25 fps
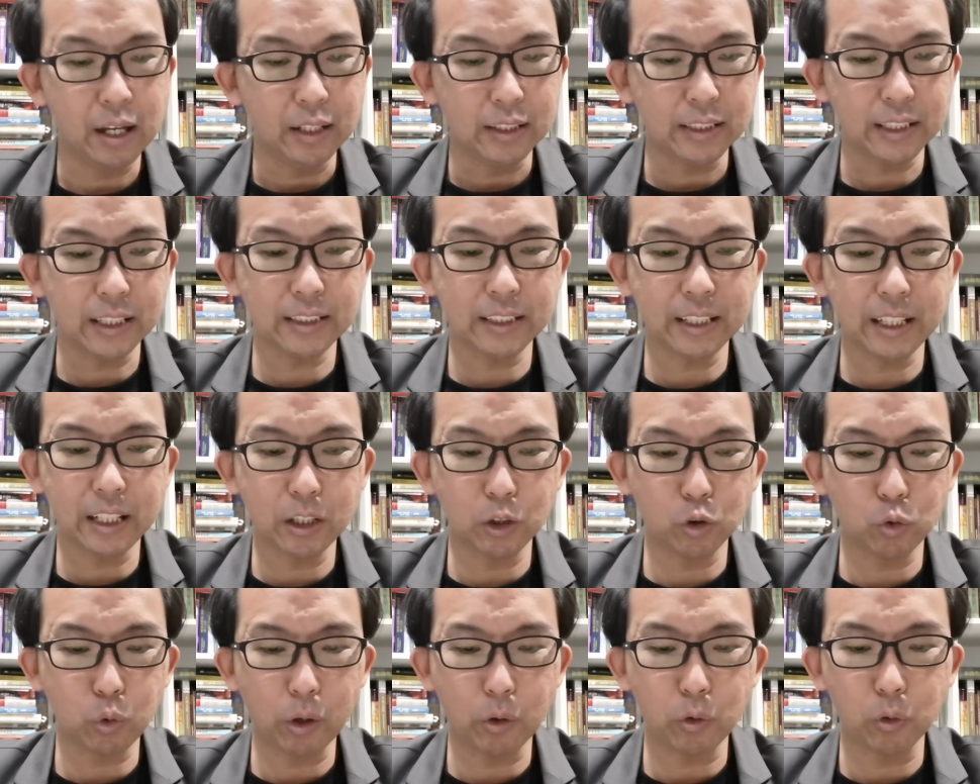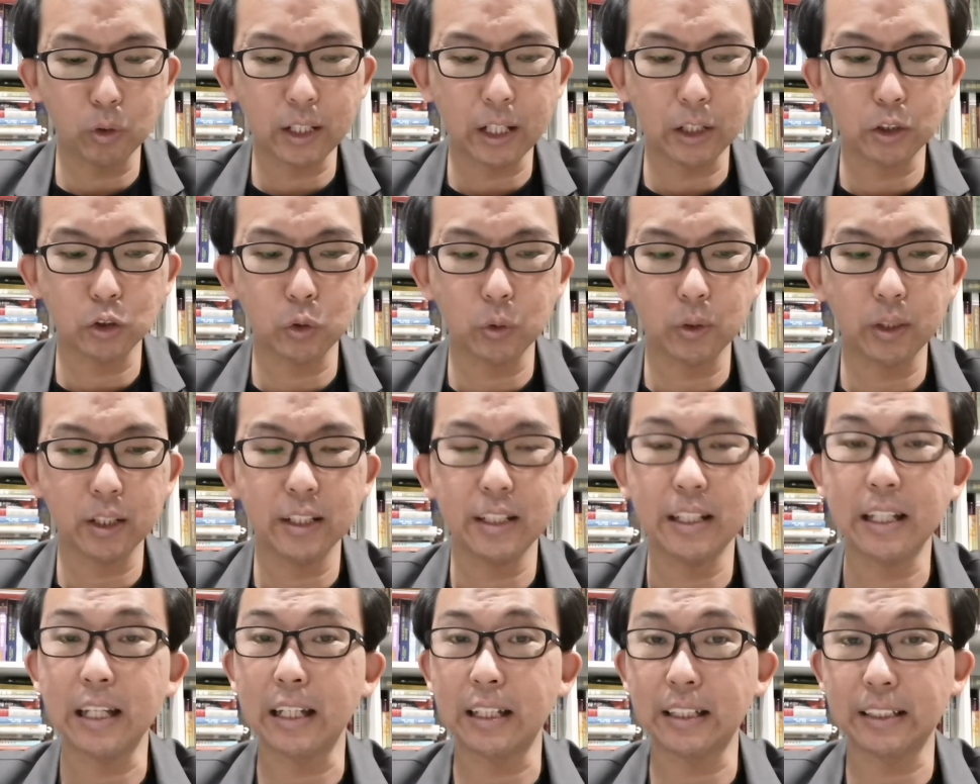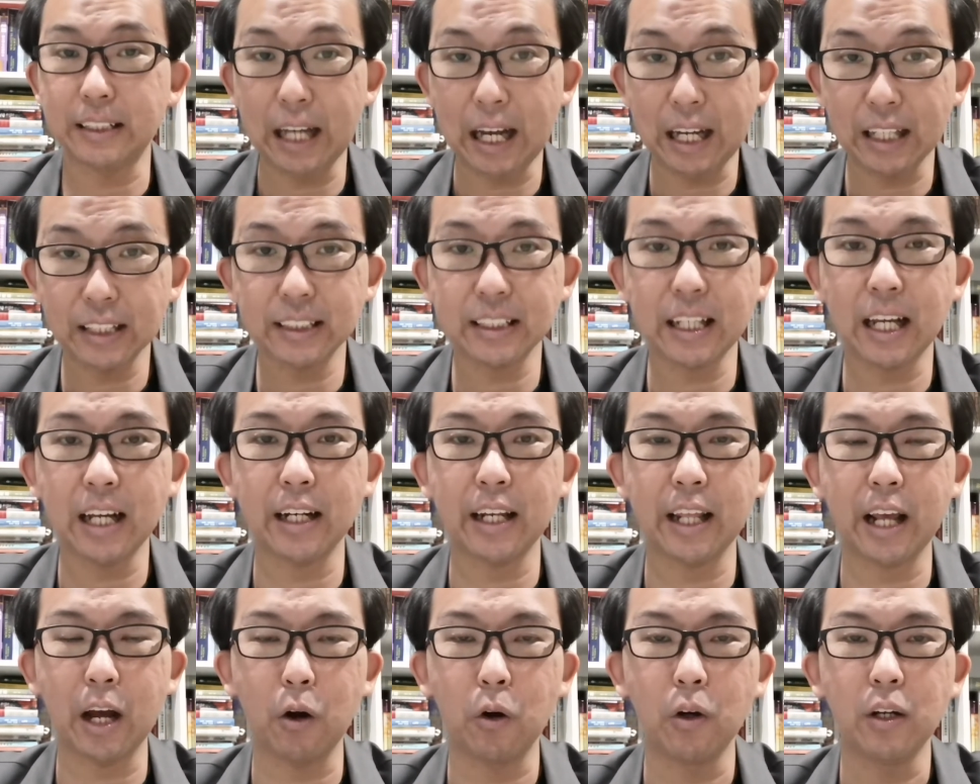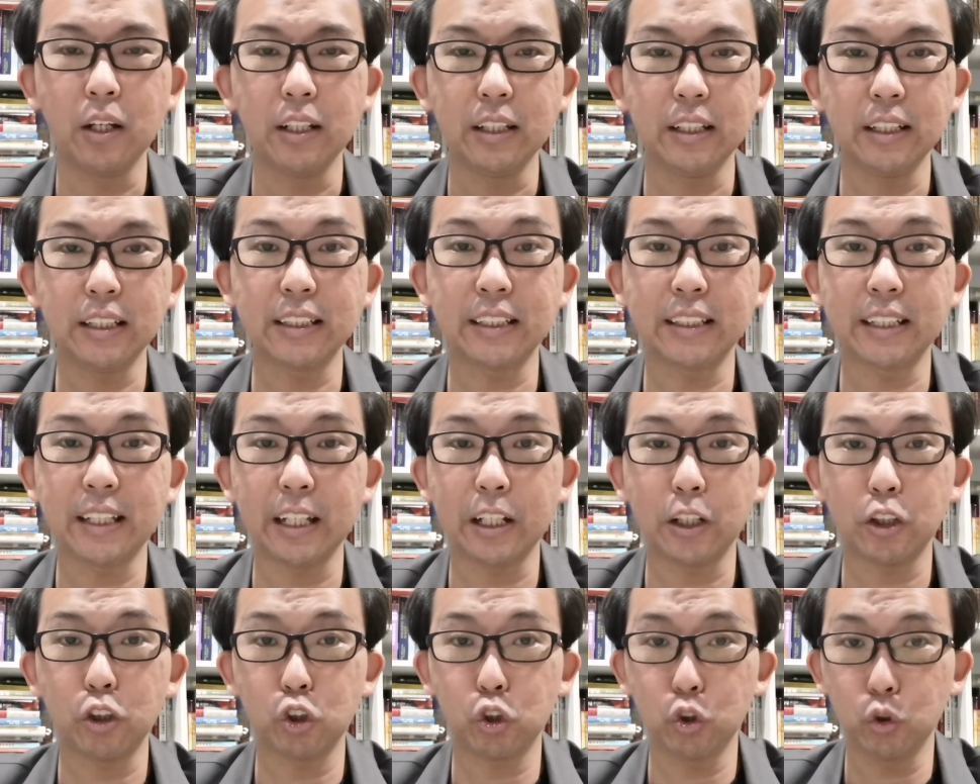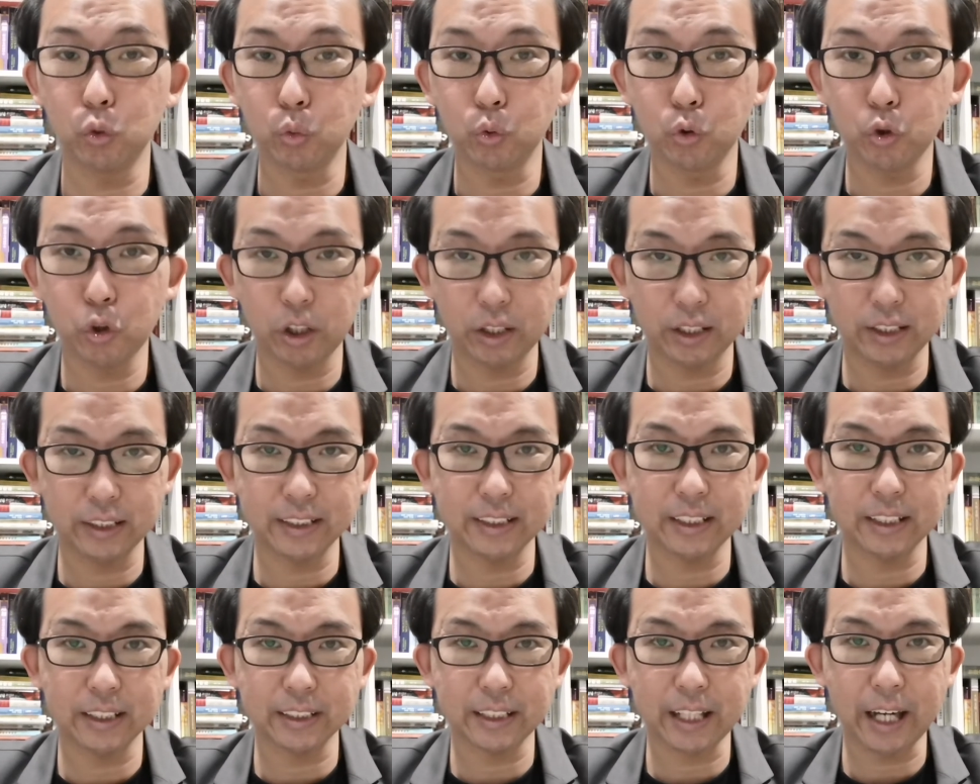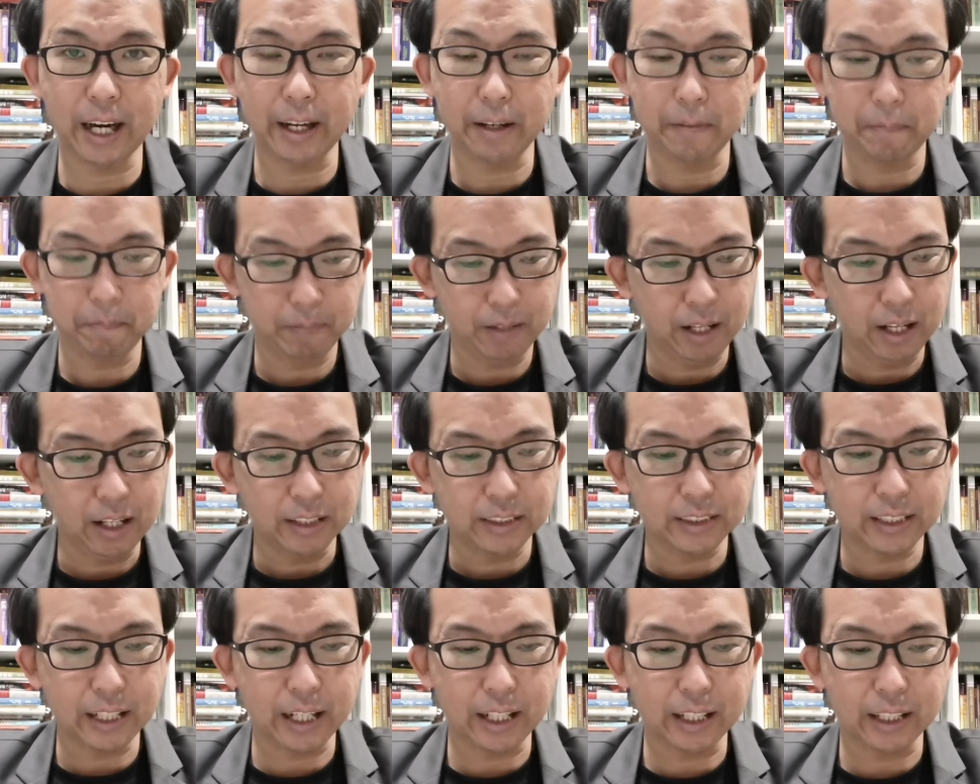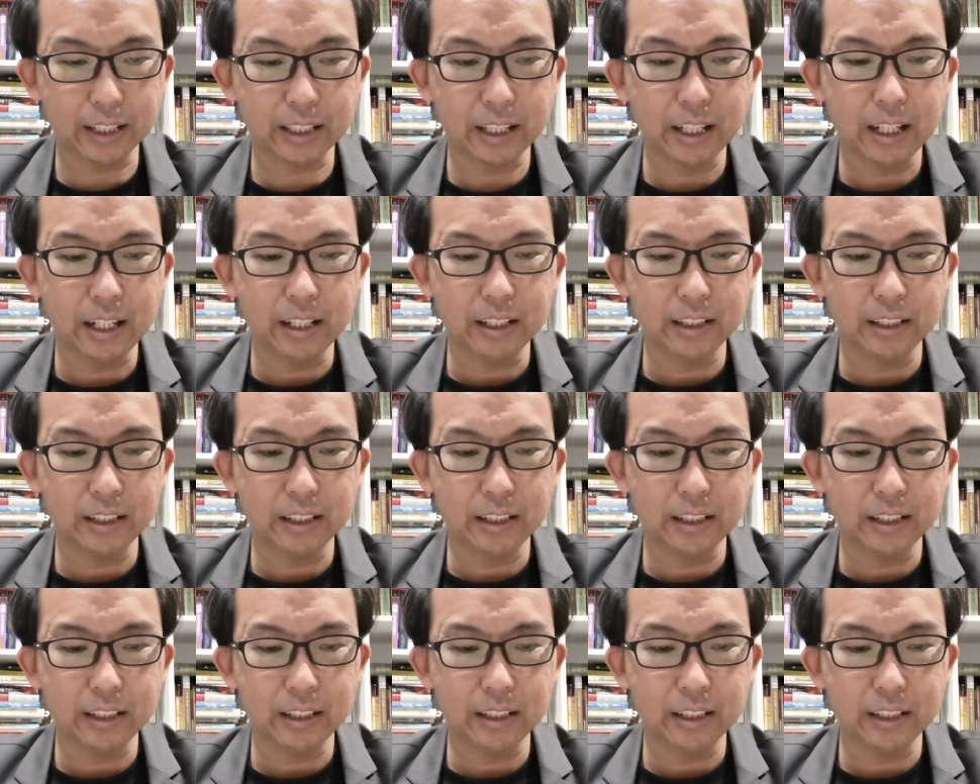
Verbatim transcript: 在这个段落当中呢，也加上了一些旧约的色彩，在。